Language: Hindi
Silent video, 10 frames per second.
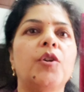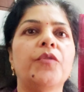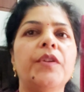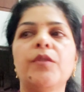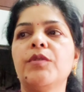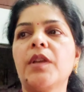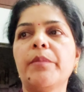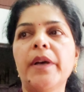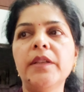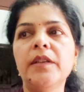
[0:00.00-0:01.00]
और फिर
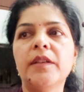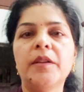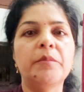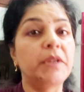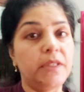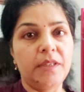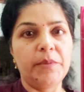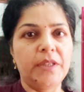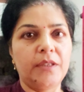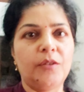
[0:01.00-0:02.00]
उसके बाद बेटी से
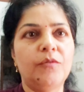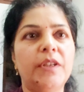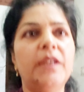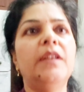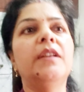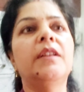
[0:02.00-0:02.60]
बात करूँगी